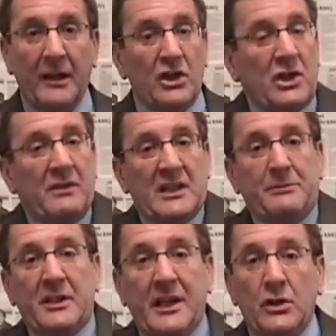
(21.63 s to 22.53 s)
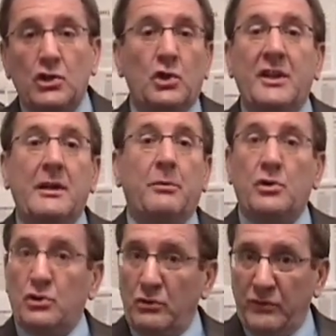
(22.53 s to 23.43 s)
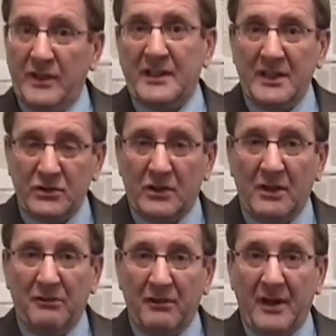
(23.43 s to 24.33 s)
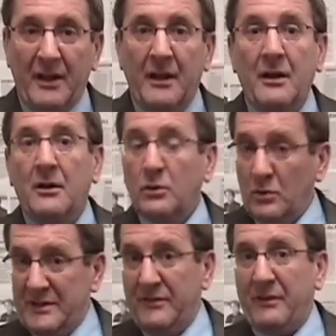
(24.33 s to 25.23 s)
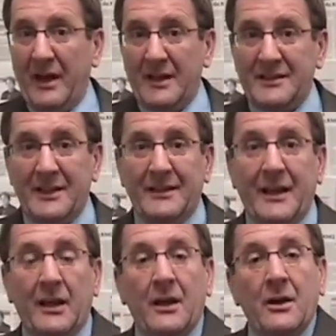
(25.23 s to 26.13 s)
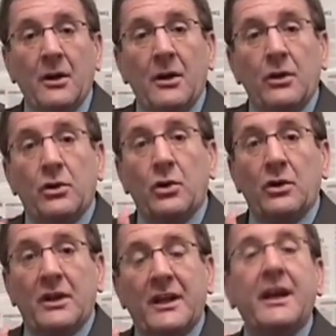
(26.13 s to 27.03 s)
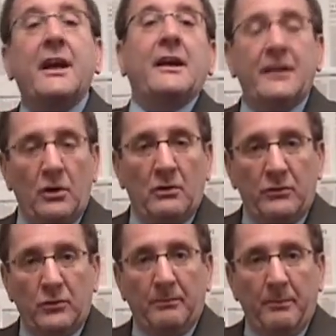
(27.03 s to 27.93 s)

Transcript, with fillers: Et j'avais expliqué que ce n'était pas suffisant, ce qu'il fallait aussi faire, c'était de créer des revenus.